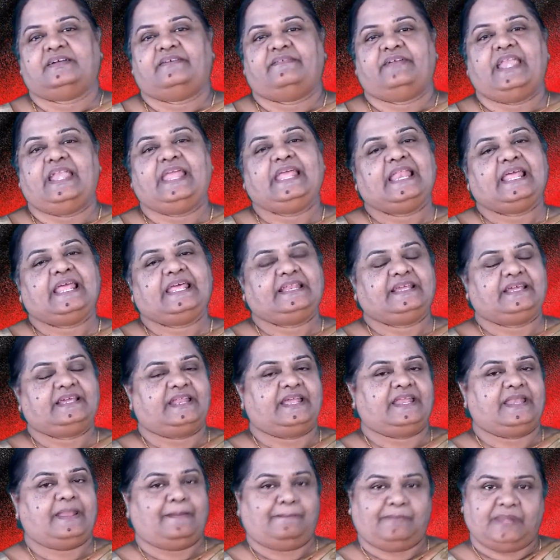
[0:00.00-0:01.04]
வெளியில் இருக்கிற
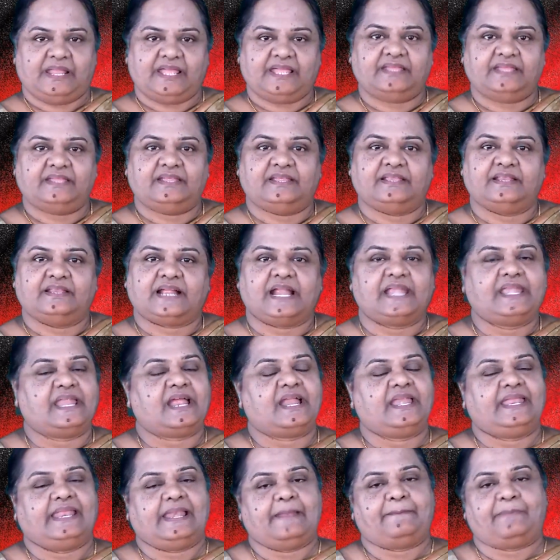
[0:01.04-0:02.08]
நம்மளை
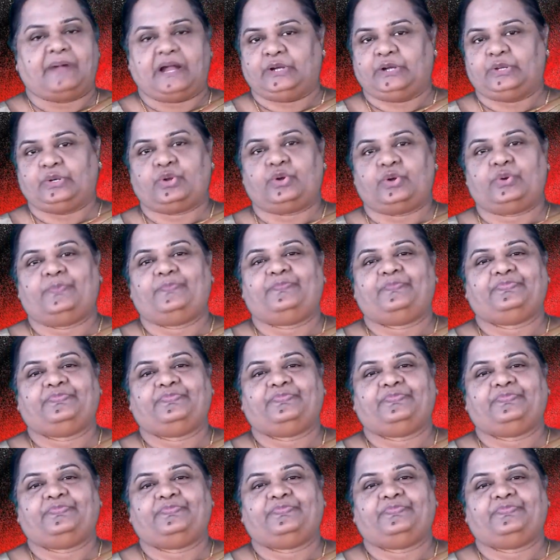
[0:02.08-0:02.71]
கண்ணாடியில் பார்க்குறோம்